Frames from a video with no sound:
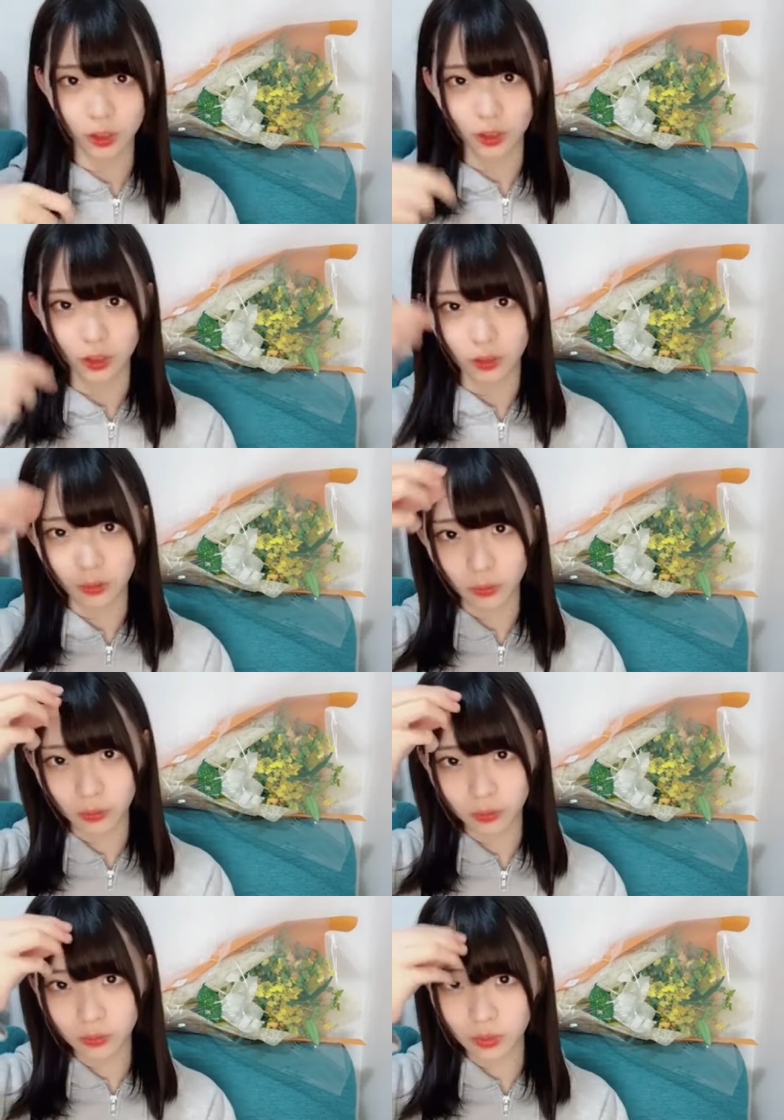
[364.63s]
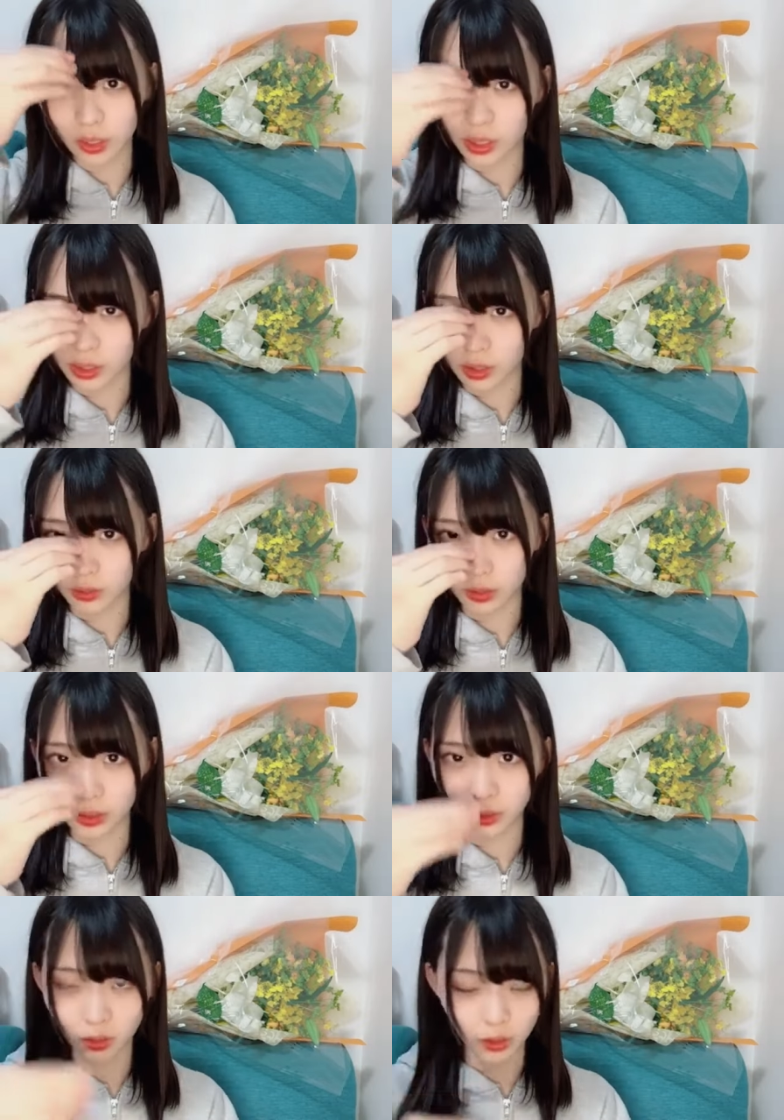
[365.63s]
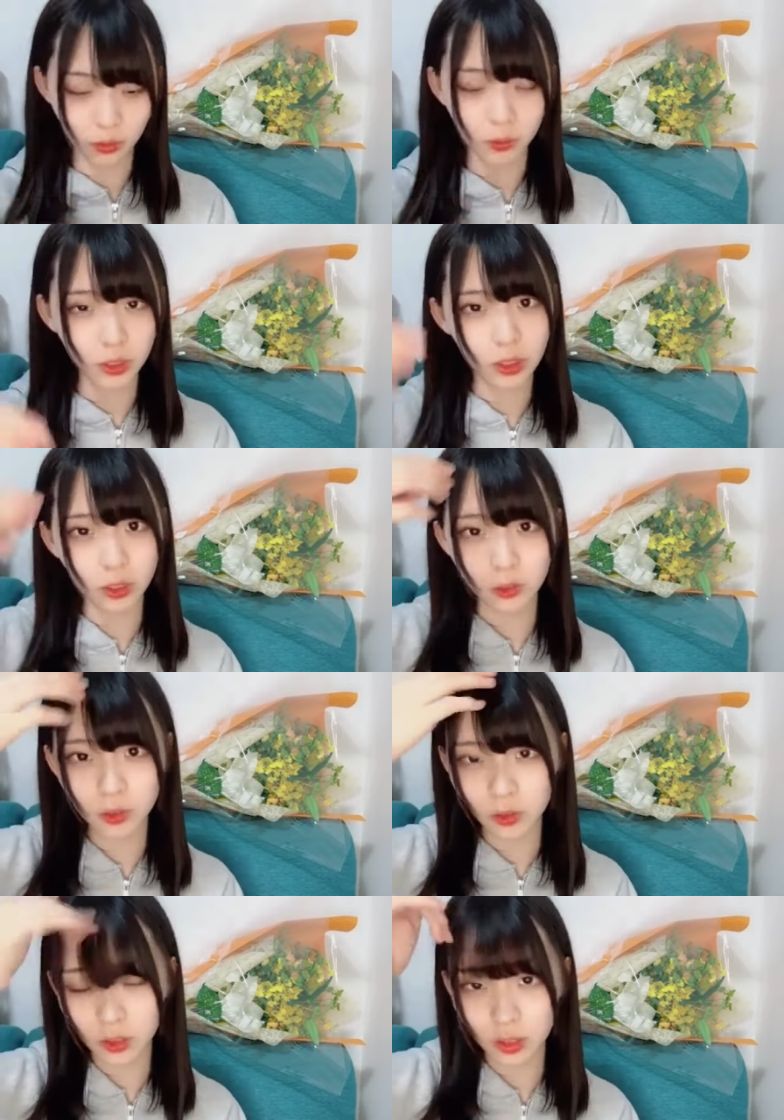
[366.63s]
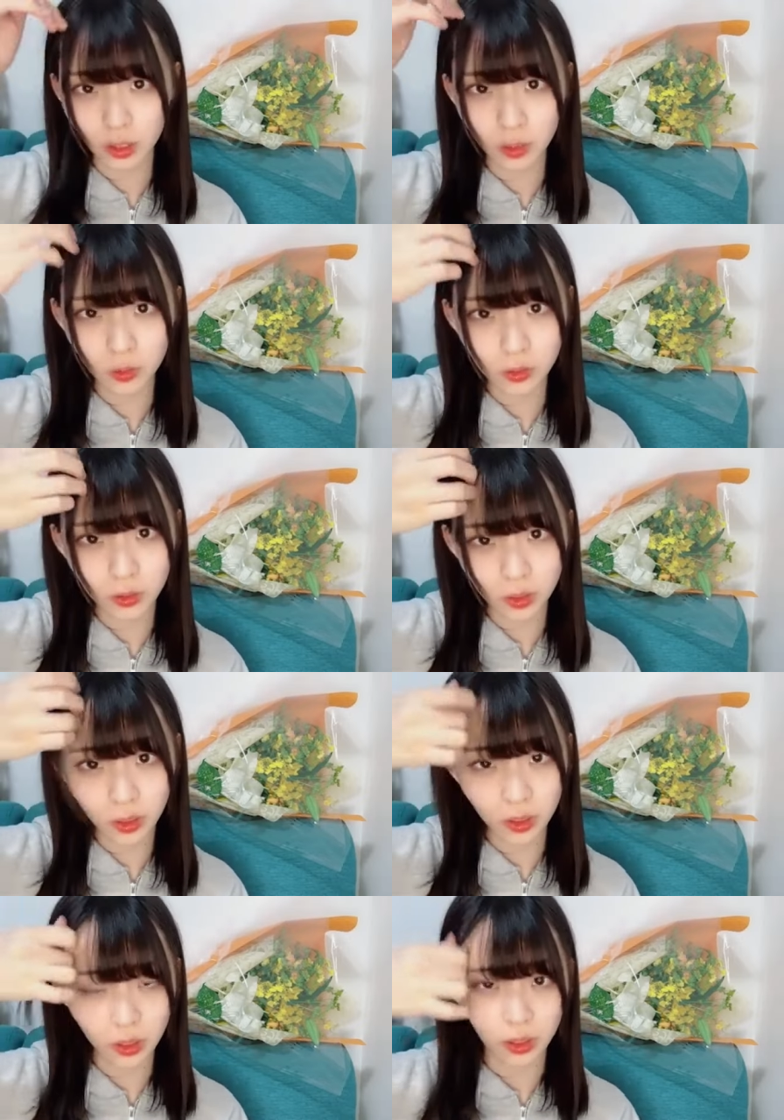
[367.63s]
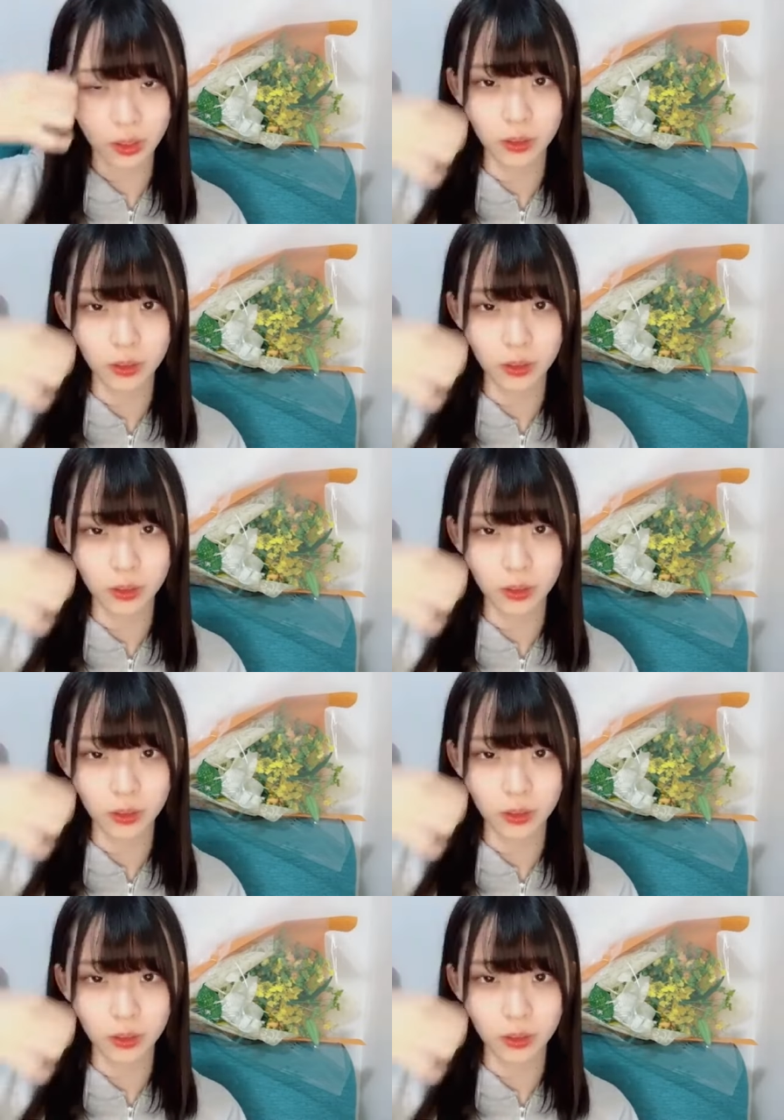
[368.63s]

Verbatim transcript: 「ん?」ってなったのか知んないけどめっちゃ遅かった既読ついてから